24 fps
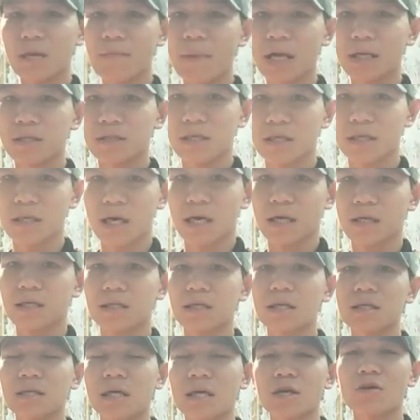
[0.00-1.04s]
cái bệnh gì cả thì
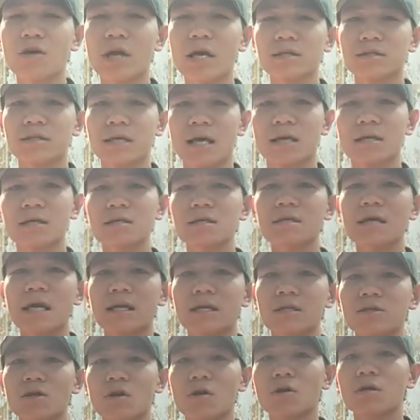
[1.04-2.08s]
chắc chắn nó đang chán cái thức ăn
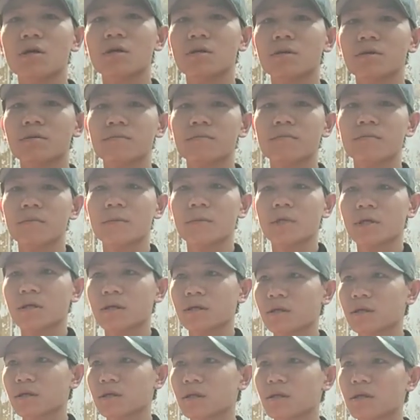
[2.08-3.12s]
đấy rồi
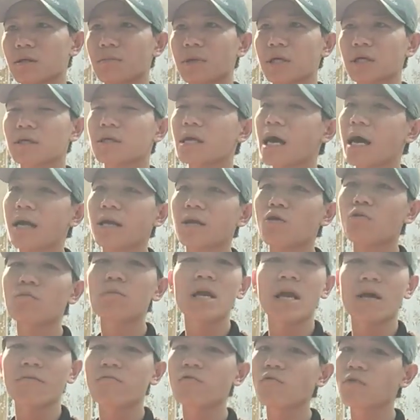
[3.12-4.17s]
thì mình cứ để đấy đúng
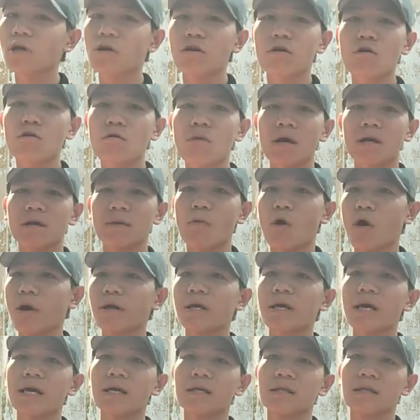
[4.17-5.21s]
15 phút nếu nó không ăn là bỏ
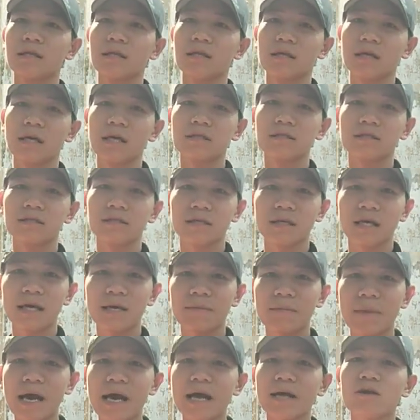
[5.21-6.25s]
đi ngay Gần,
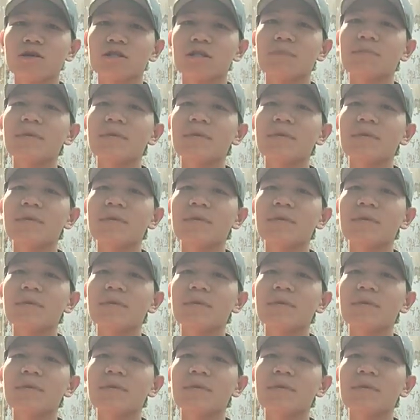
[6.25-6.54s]
ngày mai nó sẽ